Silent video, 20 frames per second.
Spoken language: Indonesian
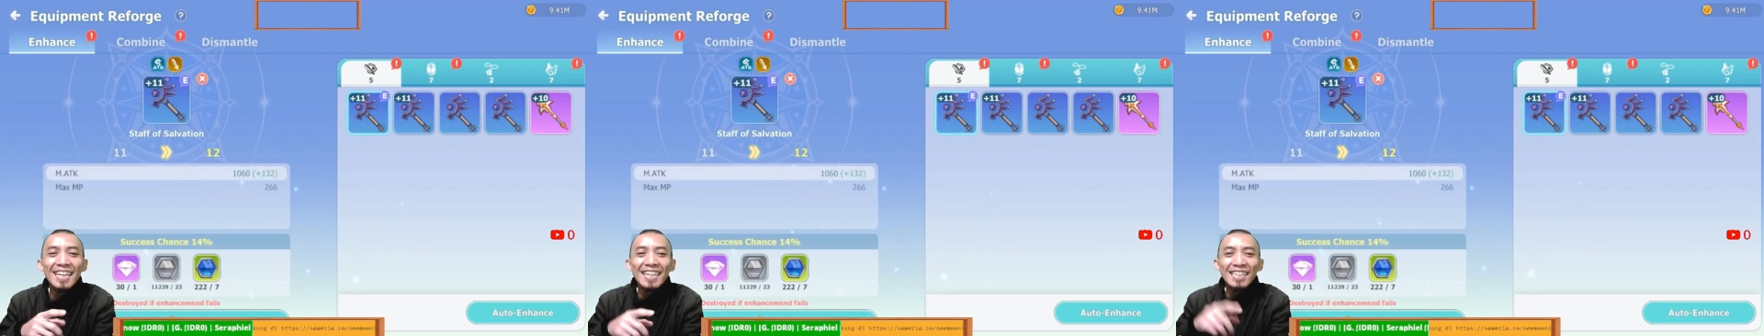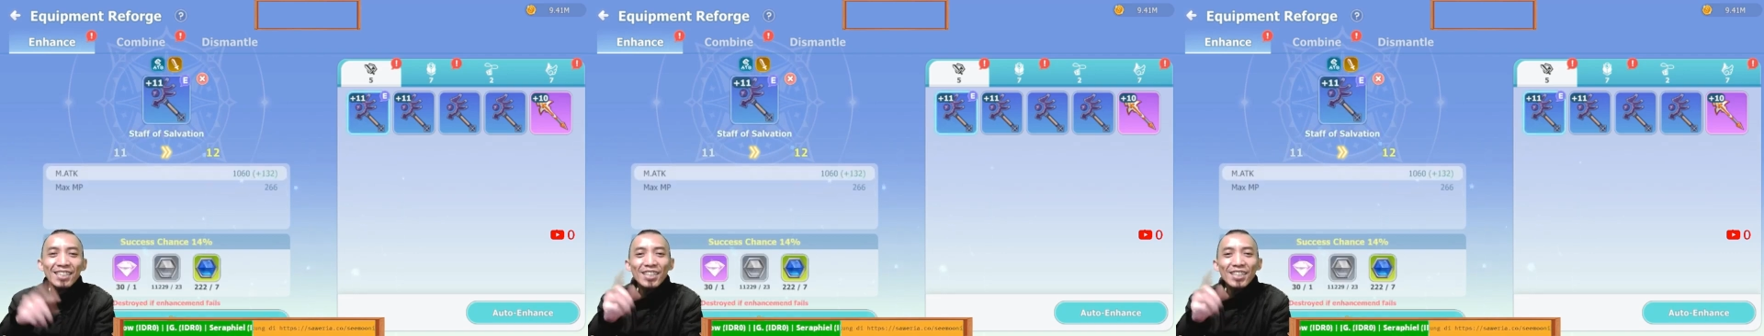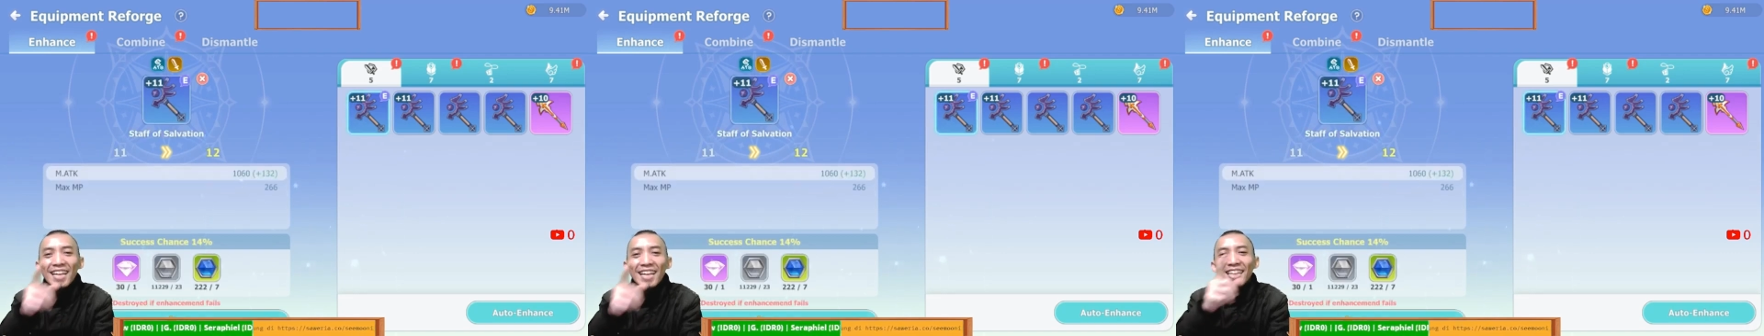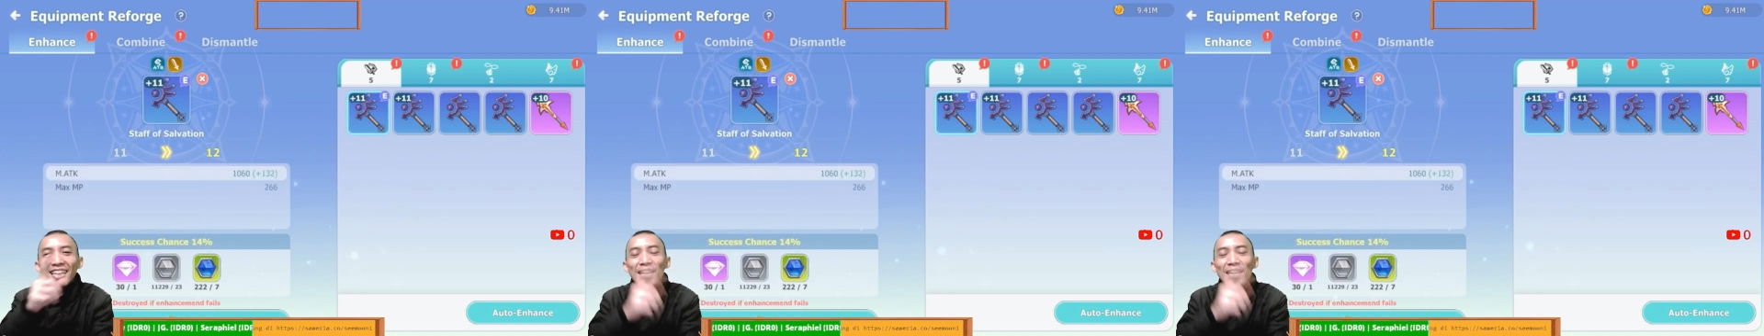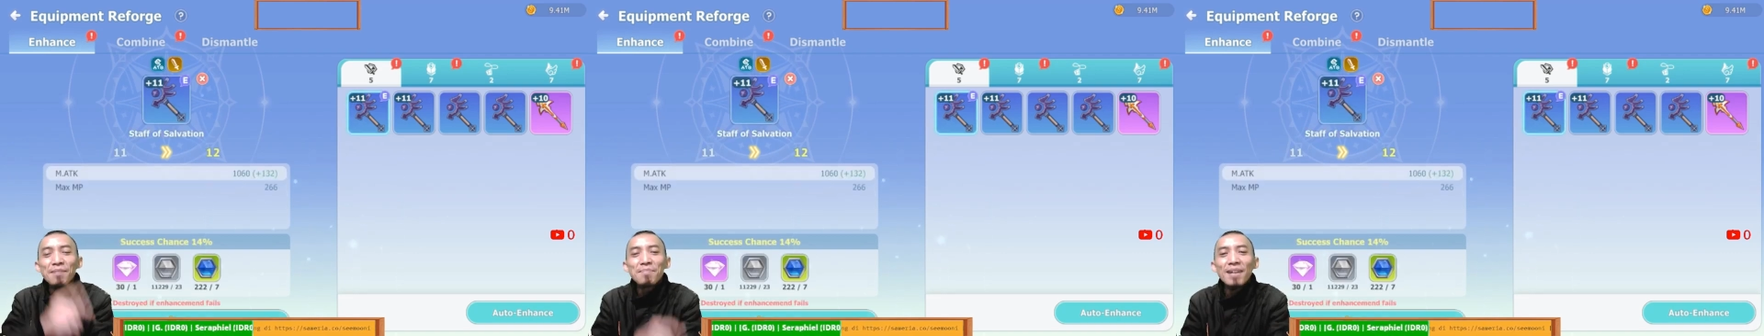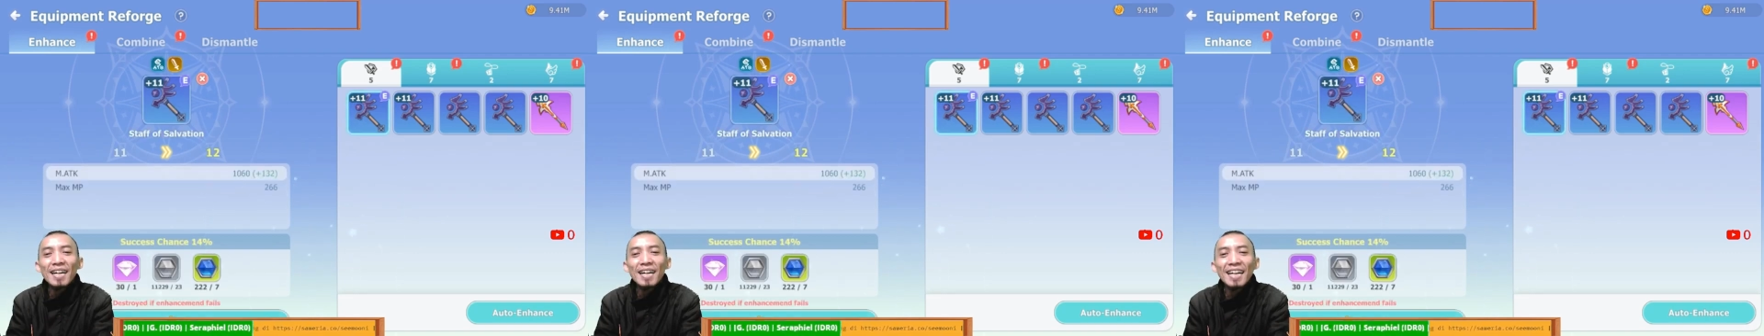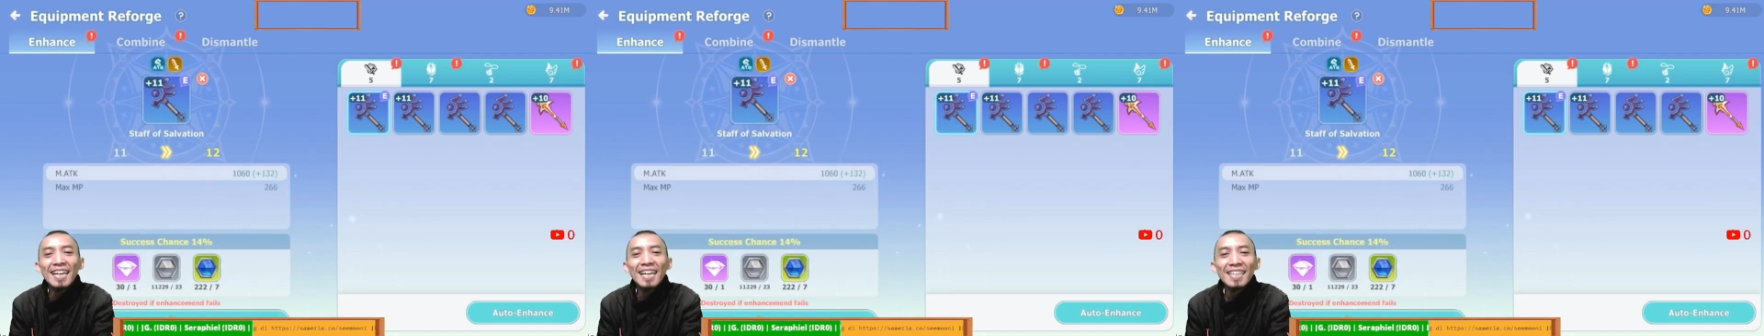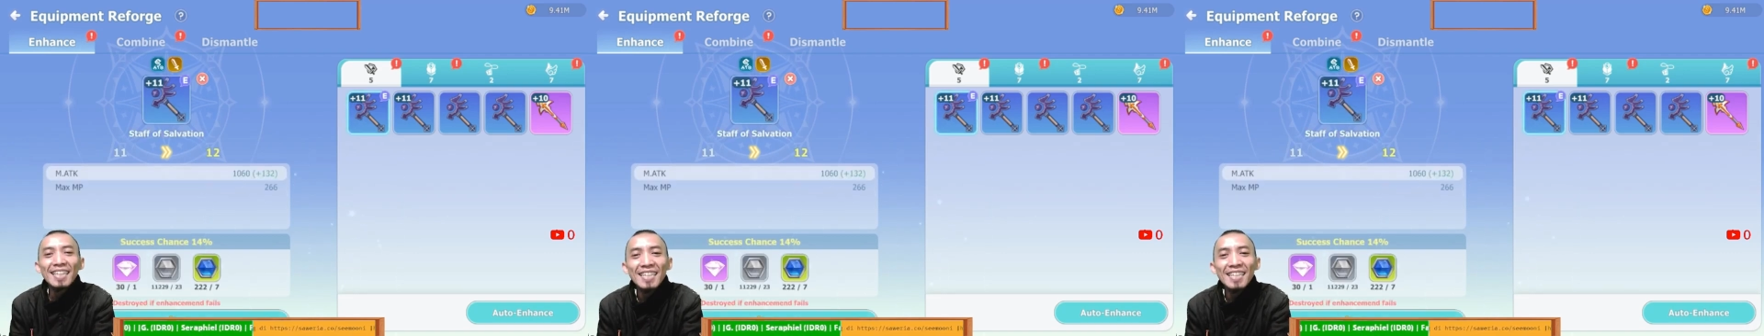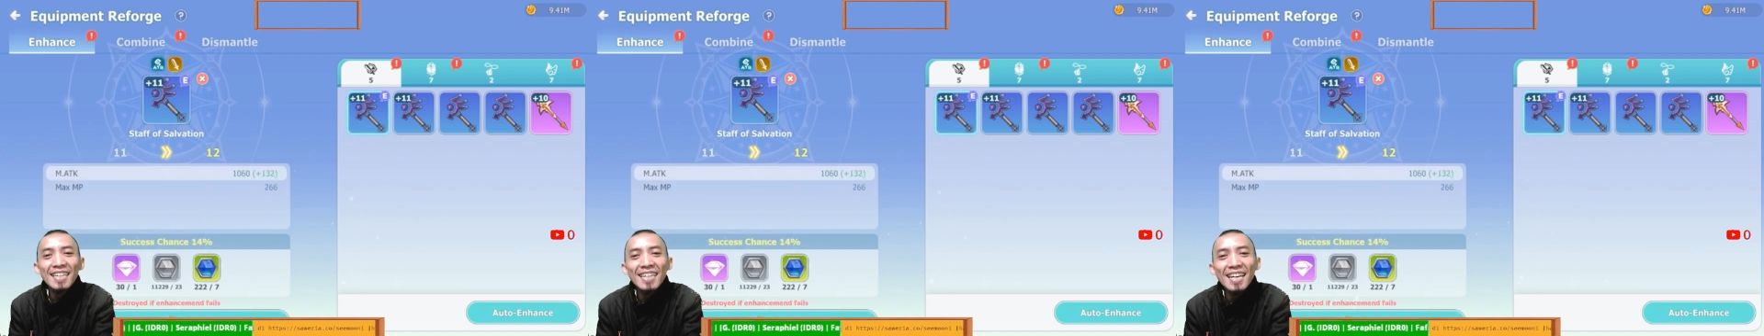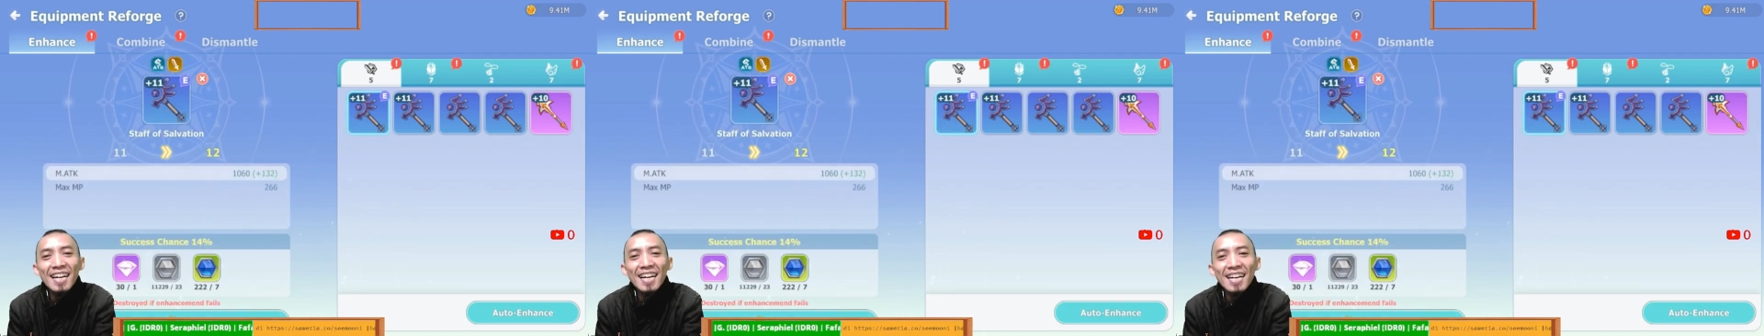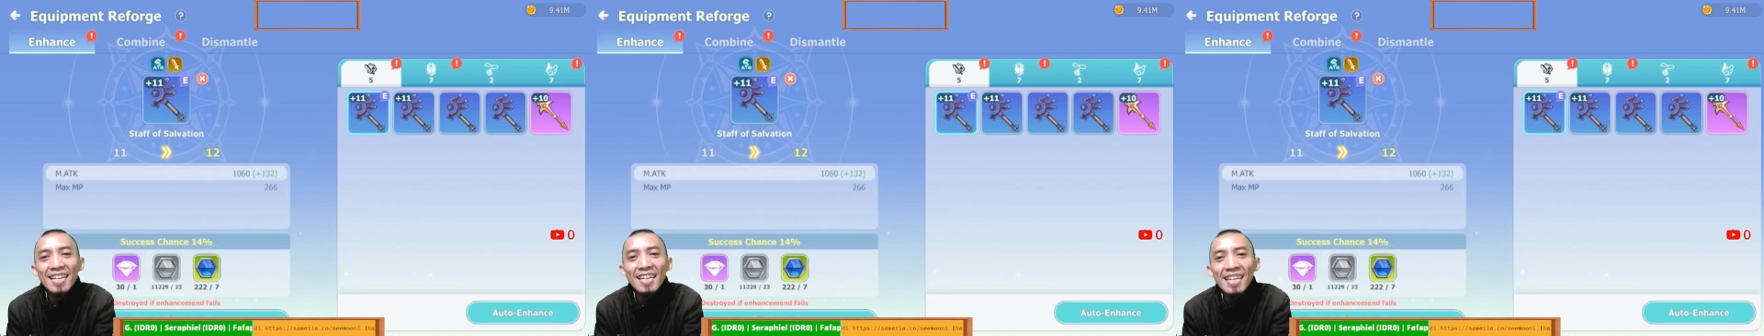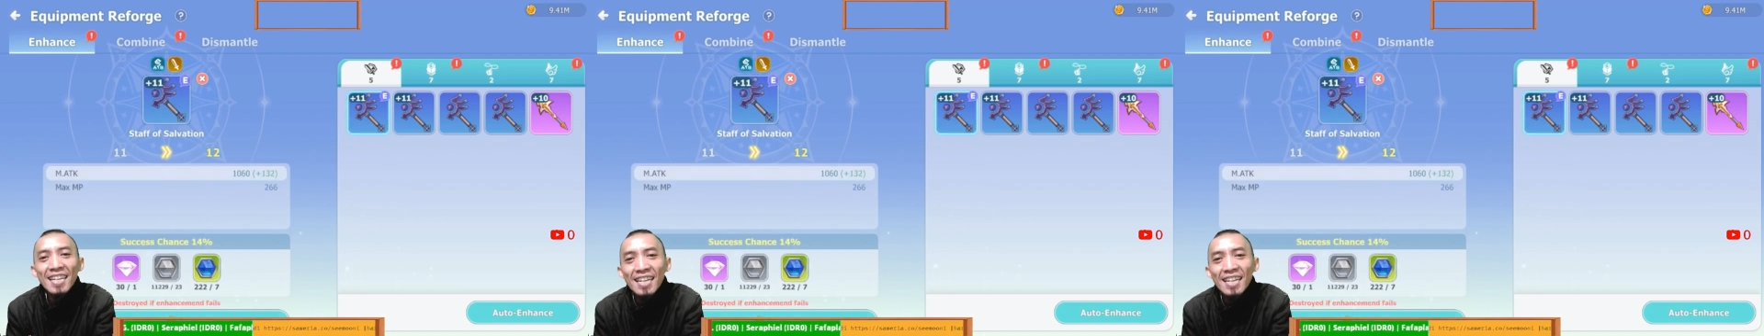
ya udah kita pakai aja yang